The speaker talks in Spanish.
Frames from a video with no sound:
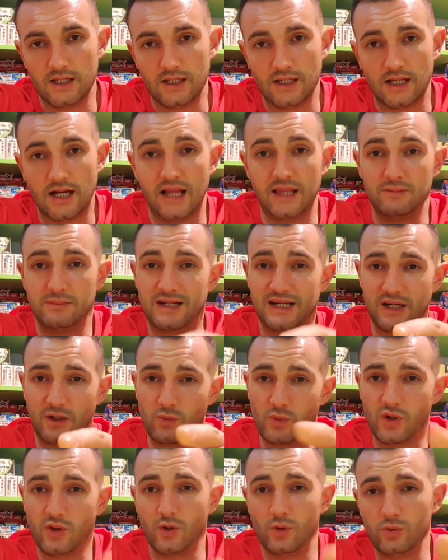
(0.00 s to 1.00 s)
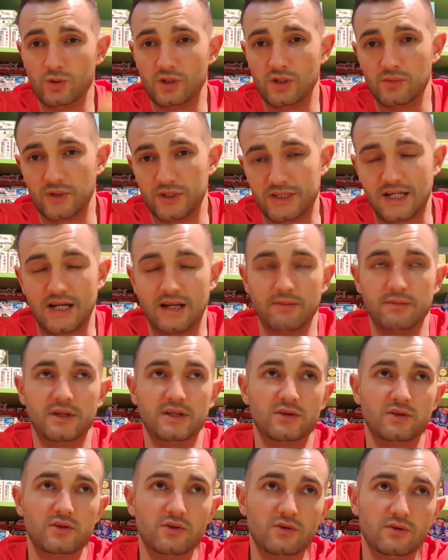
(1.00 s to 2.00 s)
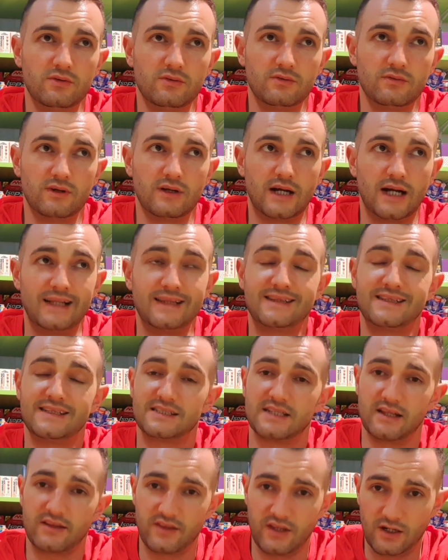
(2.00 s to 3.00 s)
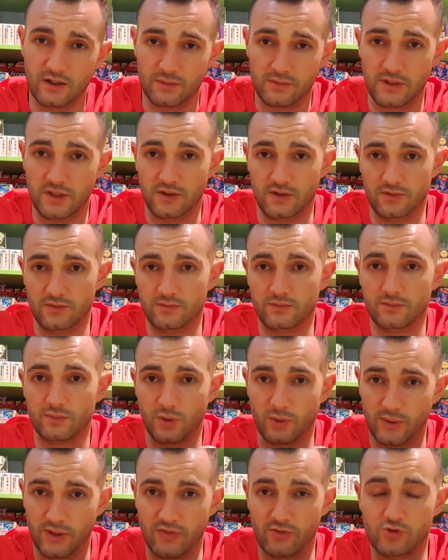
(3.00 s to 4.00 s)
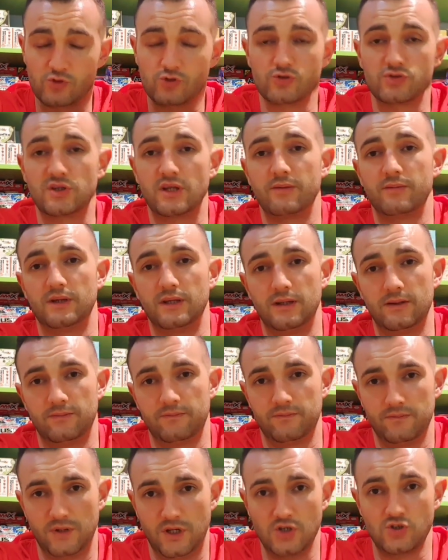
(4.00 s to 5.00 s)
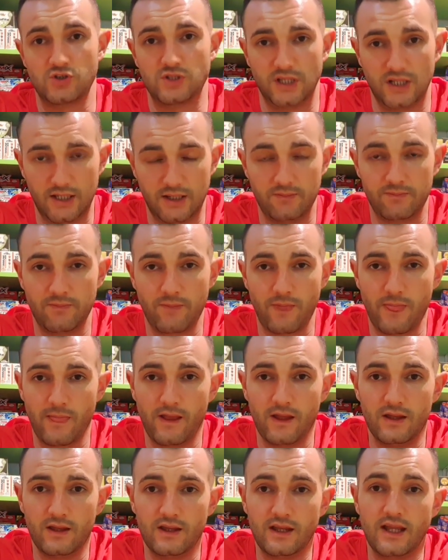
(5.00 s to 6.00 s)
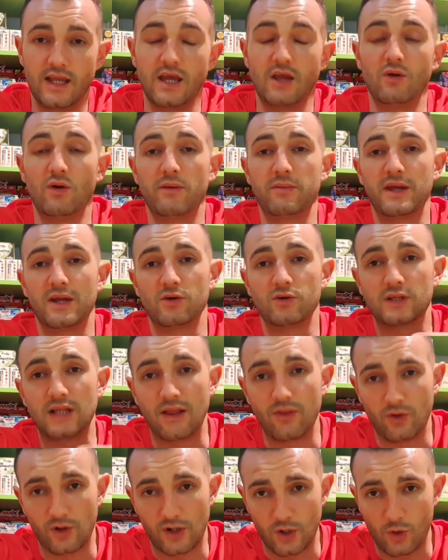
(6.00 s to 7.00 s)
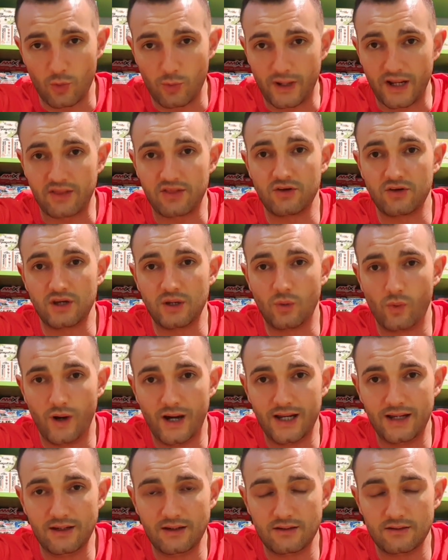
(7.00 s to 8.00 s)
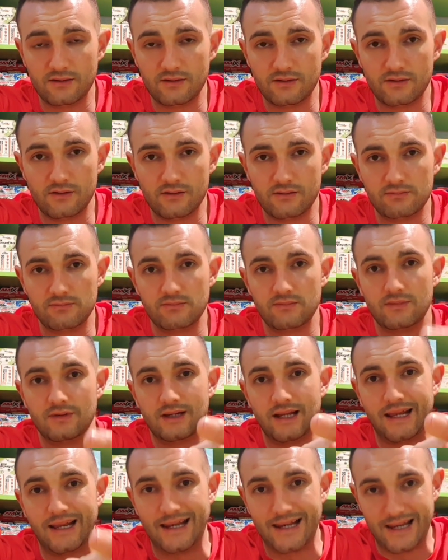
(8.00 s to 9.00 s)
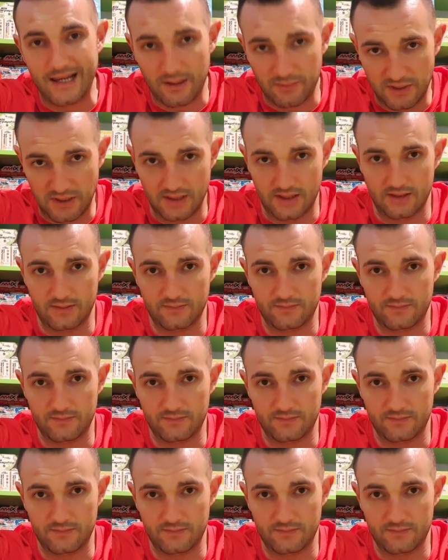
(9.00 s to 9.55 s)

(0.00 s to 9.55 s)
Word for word: Además recuerdo el último entrenamiento antes de hacer el vídeo, probando sustamine. ¿Qué os dije? Que no había notado recuperación igual en la vida.